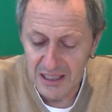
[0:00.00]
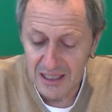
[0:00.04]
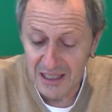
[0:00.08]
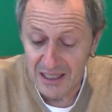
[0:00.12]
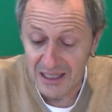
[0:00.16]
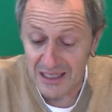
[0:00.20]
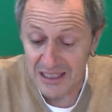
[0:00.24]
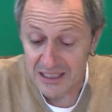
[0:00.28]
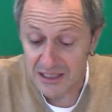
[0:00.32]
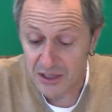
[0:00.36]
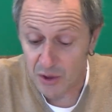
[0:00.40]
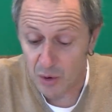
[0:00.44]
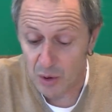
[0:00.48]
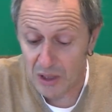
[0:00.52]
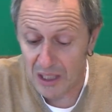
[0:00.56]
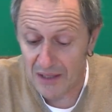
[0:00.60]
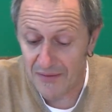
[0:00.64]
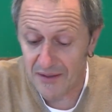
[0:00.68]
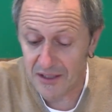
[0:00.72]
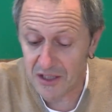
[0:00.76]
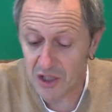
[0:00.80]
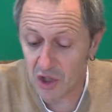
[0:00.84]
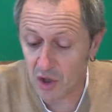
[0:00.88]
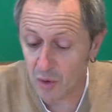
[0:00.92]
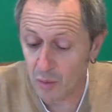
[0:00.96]
las
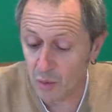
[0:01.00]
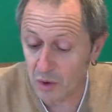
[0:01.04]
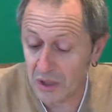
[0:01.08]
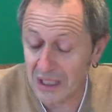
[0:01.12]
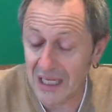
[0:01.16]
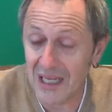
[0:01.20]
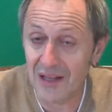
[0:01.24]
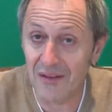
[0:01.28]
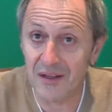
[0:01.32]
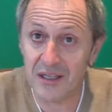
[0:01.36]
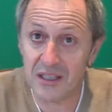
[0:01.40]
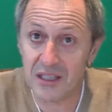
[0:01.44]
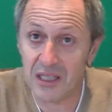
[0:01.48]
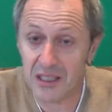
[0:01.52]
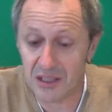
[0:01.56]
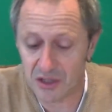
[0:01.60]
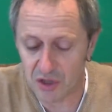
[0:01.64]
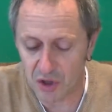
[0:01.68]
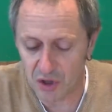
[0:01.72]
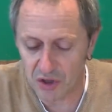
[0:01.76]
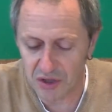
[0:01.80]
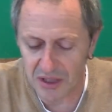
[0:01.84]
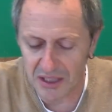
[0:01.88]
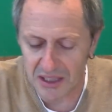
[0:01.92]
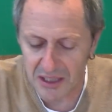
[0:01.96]
ciudades y comunidades
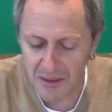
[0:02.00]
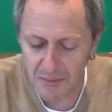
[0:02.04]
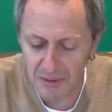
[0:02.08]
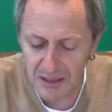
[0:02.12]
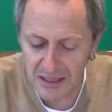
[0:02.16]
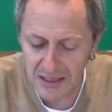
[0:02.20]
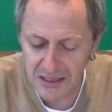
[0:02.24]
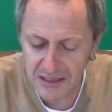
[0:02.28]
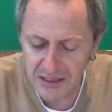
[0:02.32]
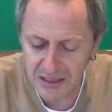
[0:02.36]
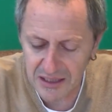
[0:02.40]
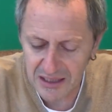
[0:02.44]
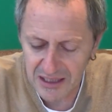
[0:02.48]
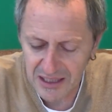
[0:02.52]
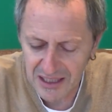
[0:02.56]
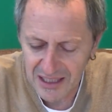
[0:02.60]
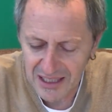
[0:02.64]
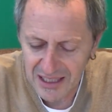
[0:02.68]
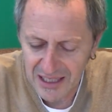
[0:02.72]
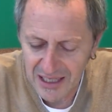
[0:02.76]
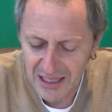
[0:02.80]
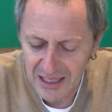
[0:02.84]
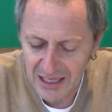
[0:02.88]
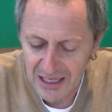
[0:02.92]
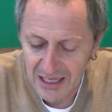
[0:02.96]
sostenibles,
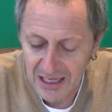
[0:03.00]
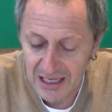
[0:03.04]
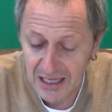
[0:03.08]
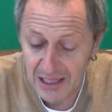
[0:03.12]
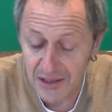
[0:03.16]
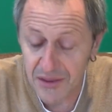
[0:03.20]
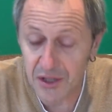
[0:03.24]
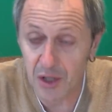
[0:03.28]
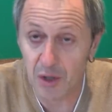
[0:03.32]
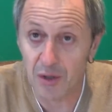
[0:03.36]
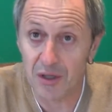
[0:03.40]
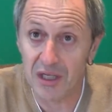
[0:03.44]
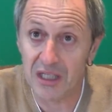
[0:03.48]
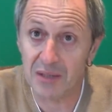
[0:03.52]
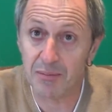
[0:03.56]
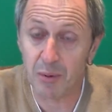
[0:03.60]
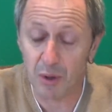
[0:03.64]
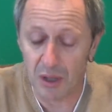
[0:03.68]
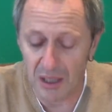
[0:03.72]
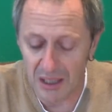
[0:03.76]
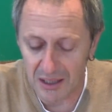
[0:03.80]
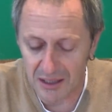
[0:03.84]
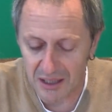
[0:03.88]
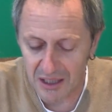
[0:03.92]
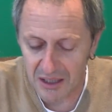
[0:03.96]
acciones
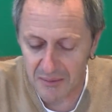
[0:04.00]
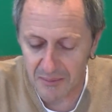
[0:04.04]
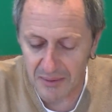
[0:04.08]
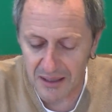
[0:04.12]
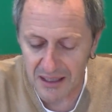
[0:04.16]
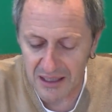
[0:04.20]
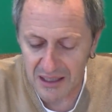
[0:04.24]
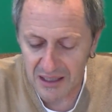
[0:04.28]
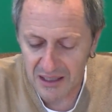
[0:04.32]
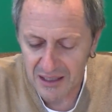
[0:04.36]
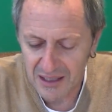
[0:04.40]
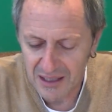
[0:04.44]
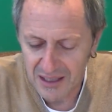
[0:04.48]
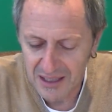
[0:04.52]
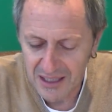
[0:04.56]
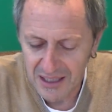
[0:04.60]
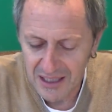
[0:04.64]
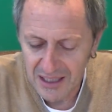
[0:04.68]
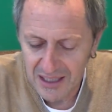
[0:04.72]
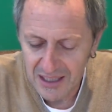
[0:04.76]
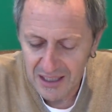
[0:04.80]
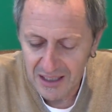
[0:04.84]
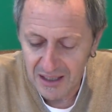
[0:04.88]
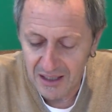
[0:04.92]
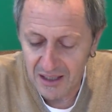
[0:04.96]
por el clima,
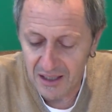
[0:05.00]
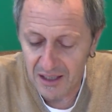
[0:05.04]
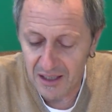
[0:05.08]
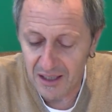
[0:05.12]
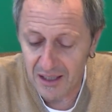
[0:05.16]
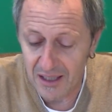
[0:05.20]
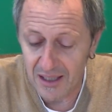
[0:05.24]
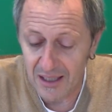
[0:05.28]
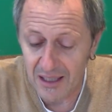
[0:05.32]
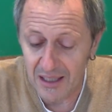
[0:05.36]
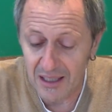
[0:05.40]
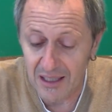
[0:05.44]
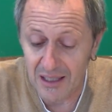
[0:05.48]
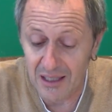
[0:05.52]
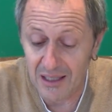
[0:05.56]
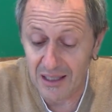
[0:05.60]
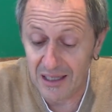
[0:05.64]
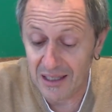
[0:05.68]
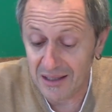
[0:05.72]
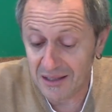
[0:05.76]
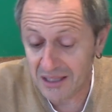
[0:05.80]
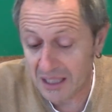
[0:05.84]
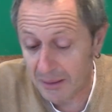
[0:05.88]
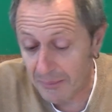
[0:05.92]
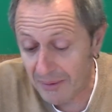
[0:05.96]
el
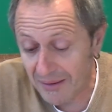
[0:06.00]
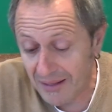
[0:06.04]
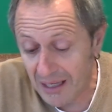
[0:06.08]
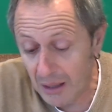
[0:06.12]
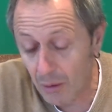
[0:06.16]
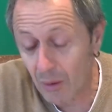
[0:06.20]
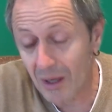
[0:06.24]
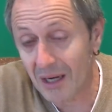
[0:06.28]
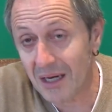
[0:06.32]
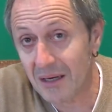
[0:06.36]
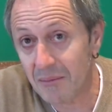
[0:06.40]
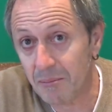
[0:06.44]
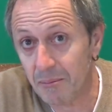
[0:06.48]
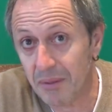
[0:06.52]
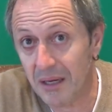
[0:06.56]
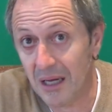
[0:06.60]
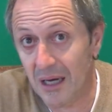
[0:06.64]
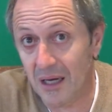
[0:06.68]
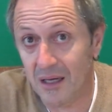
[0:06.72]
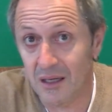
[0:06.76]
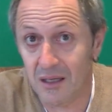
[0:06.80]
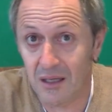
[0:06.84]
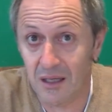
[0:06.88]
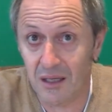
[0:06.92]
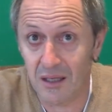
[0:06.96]
tema del agua
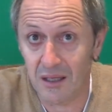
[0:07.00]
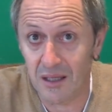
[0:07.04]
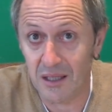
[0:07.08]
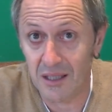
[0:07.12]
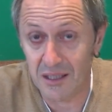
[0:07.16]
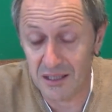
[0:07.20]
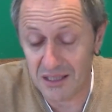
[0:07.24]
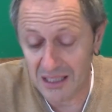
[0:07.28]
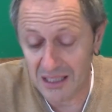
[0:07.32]
limpia y